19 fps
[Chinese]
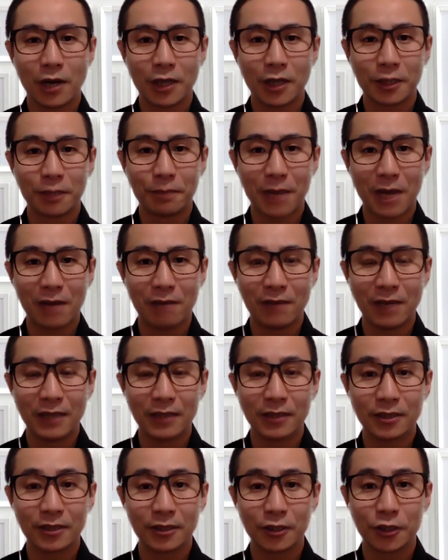十八万
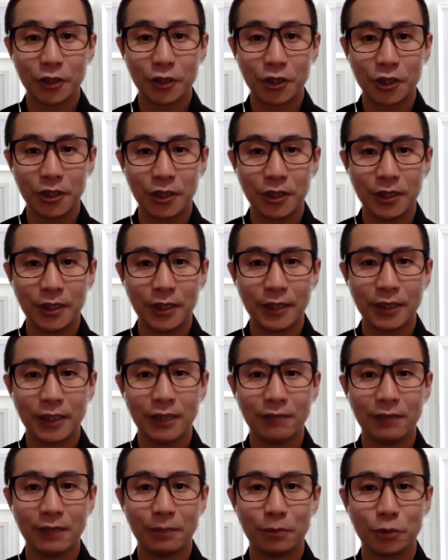四十七人
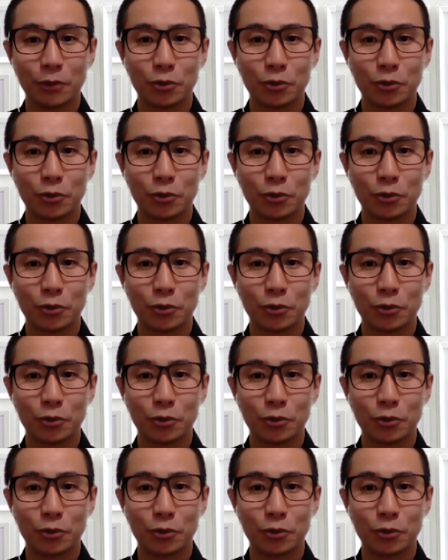因为不